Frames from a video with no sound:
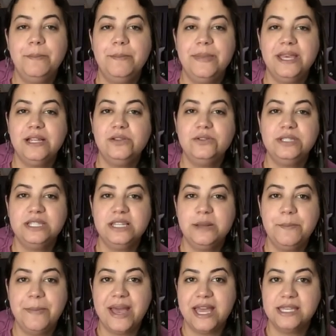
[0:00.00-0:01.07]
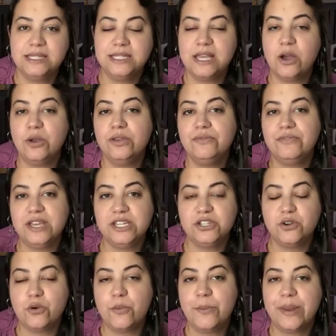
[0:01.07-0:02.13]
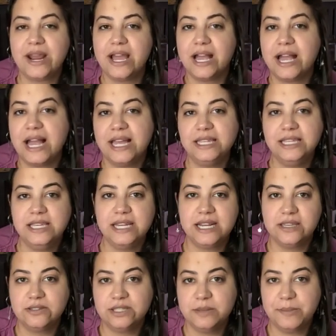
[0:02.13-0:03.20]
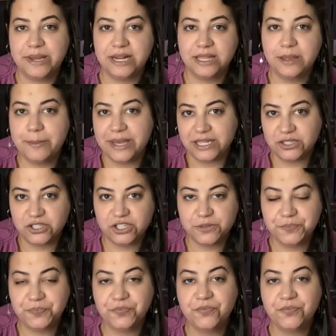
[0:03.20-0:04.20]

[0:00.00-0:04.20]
pelo City Pass ao invés de comprar cada ingresso separadamente.